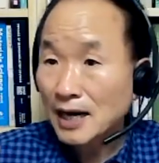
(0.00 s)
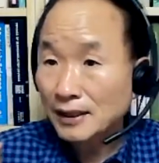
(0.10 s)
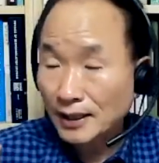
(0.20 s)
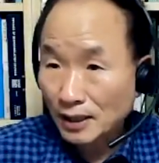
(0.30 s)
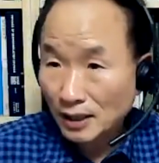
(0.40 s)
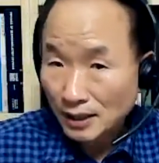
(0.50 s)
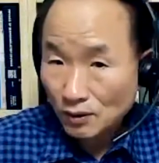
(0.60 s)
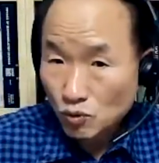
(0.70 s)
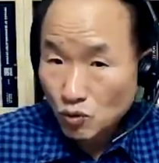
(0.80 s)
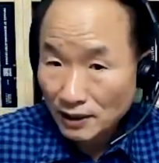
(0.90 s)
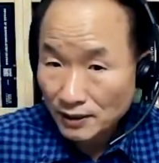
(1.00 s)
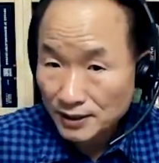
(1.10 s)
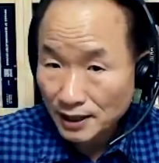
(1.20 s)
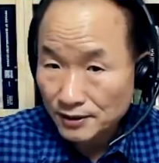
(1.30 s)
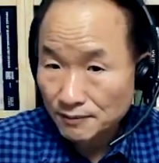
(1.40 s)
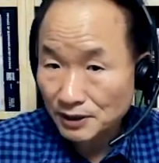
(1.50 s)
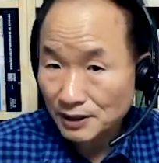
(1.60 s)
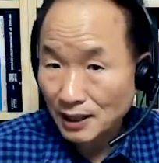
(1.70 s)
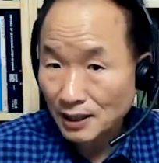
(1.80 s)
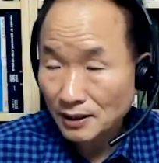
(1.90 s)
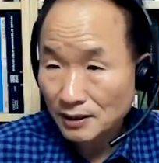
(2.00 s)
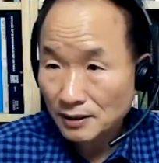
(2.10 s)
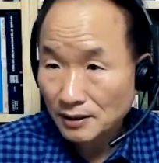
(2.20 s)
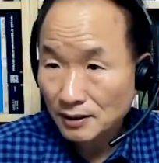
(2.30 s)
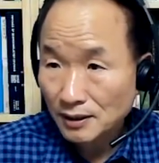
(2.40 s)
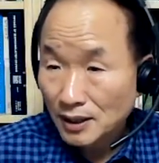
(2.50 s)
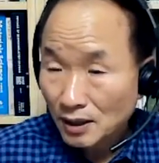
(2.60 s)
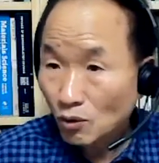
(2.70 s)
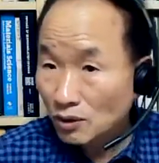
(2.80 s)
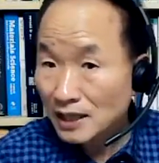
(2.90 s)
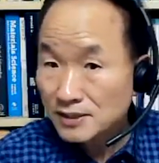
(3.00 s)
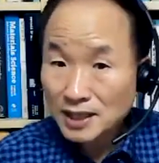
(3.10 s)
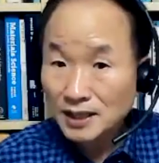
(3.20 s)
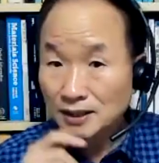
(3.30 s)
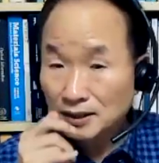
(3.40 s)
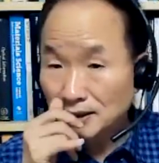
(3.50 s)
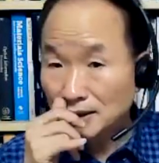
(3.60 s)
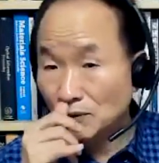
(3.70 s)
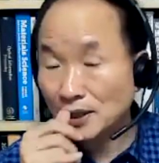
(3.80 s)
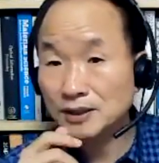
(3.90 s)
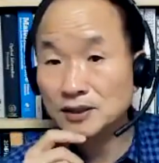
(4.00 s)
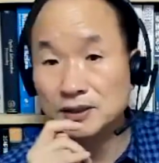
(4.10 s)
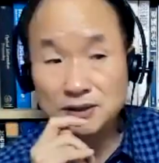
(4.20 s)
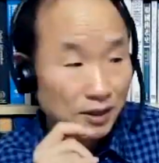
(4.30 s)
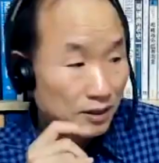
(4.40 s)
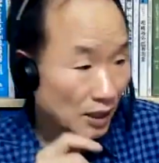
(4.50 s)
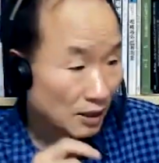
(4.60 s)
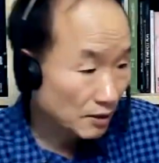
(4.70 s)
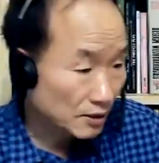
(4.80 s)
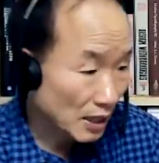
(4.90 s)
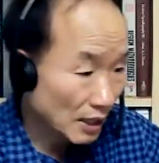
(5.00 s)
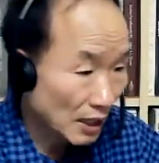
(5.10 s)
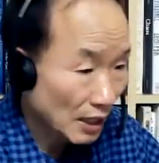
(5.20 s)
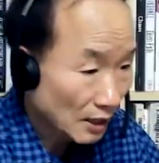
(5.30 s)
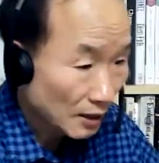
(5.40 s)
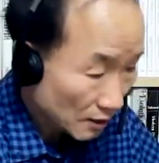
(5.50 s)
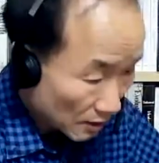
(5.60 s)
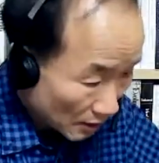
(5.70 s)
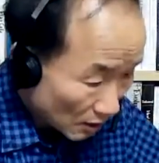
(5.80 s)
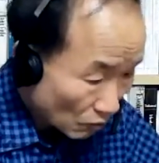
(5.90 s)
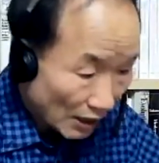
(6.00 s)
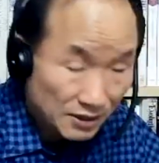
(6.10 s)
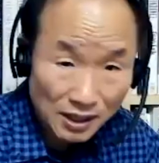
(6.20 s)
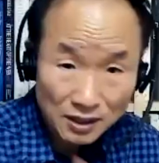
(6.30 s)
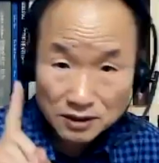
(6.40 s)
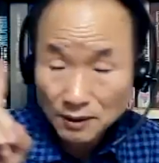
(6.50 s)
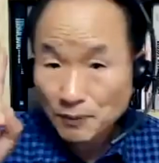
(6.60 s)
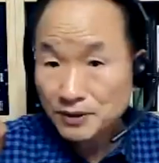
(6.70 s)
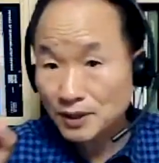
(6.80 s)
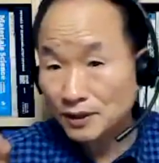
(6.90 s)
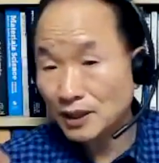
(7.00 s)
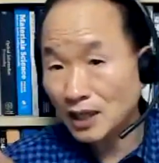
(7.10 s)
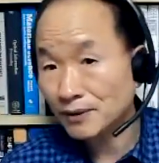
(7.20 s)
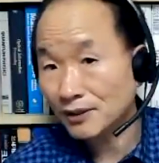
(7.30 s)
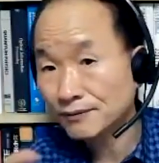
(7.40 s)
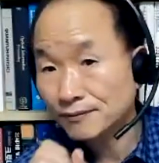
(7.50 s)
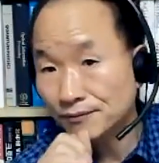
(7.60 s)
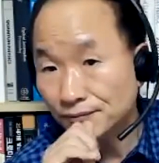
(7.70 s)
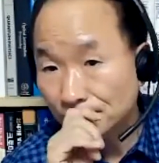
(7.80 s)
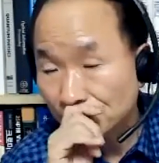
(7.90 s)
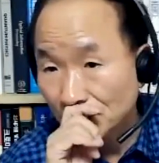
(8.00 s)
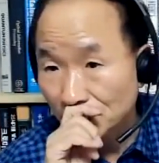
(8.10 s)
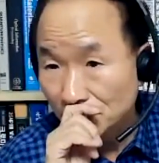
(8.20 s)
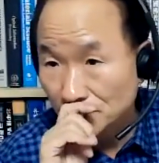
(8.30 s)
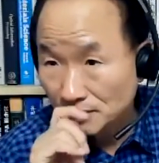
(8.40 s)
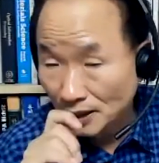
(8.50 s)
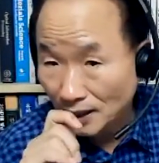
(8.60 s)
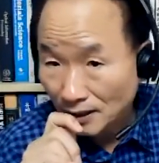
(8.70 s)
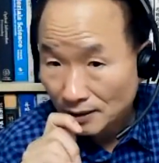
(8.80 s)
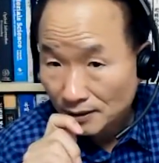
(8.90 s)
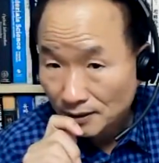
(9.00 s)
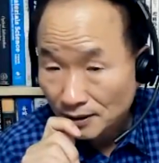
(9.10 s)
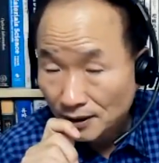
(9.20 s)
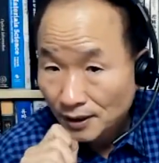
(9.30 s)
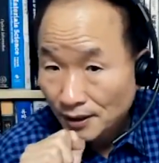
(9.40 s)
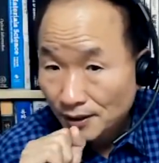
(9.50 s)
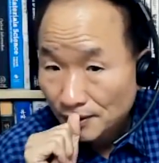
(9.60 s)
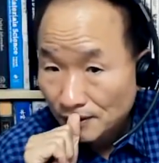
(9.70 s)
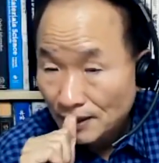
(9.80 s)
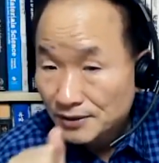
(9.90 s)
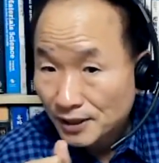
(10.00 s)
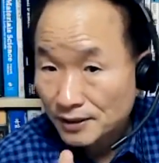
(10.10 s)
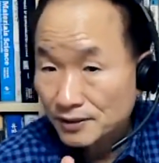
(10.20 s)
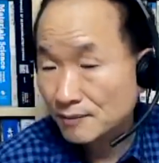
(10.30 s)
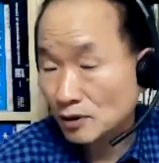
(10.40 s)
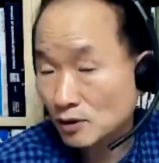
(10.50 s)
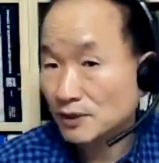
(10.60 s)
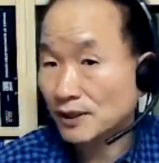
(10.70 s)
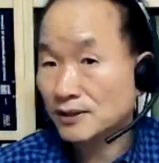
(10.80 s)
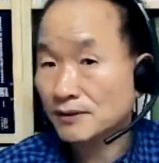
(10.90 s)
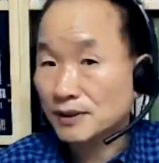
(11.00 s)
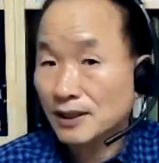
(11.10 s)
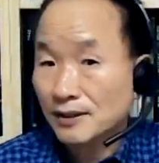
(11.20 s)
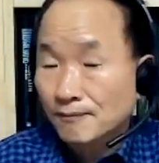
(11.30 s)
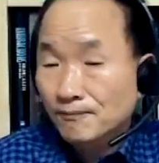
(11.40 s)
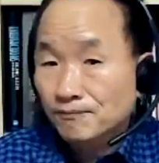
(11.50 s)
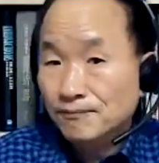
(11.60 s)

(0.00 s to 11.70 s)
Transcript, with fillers: 하나에 국한되지 않습니다. 오늘 관찰이 이외에 이 책 저자가 관찰을 첫 번째 연하면, 자, 관찰에 대해서 설명 좀 드리겠습니다.